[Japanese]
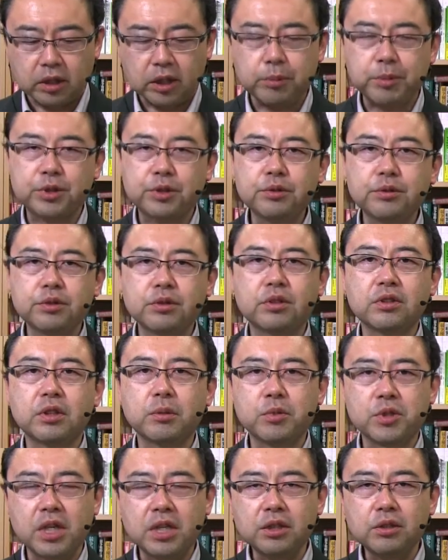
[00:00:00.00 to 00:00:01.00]
例えば主婦って言っ
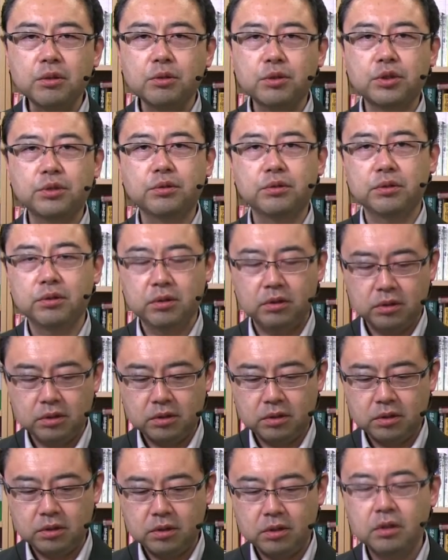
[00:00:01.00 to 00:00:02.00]
ても専業主婦
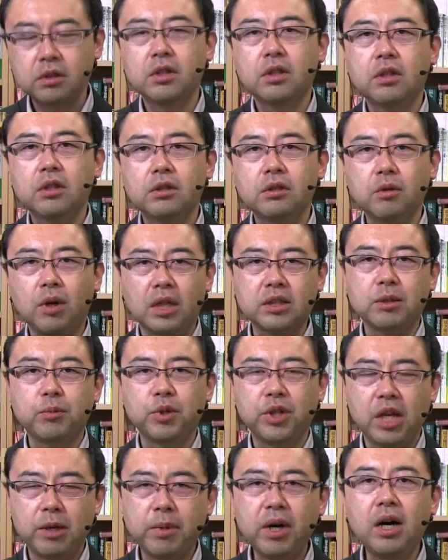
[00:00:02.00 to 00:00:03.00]
の方
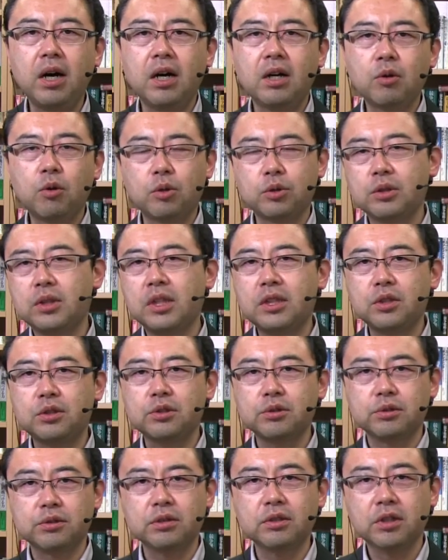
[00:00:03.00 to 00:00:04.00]
もいれば、子育て
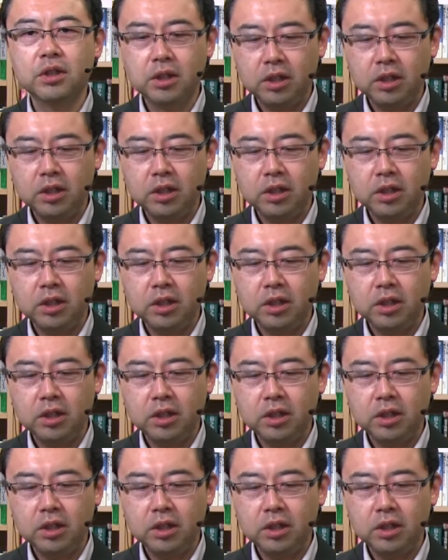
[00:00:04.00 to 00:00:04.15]
主婦、